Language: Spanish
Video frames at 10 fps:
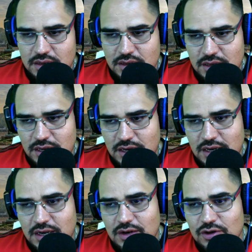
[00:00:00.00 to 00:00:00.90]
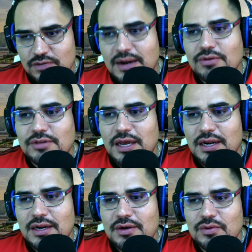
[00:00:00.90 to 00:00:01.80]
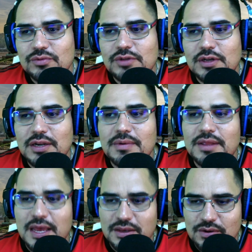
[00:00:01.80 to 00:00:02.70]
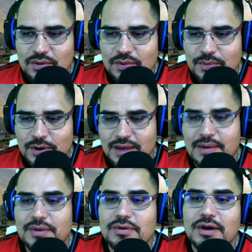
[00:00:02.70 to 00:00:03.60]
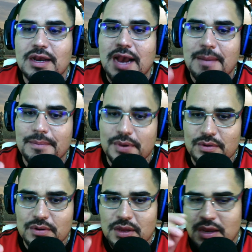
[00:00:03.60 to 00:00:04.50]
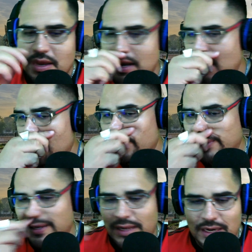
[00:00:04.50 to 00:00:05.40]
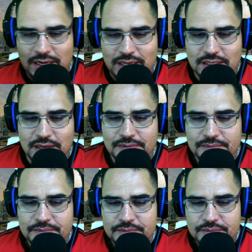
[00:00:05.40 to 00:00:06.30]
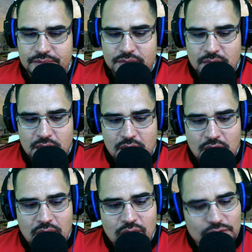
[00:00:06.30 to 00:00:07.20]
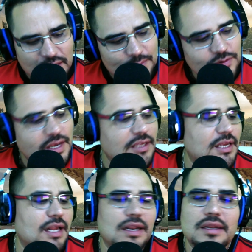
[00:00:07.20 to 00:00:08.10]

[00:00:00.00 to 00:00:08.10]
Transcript: y nos va a causar un terrible daño porque va a haber un cambio en la doctrina de la iglesia. ¿Lo tenemos que hacer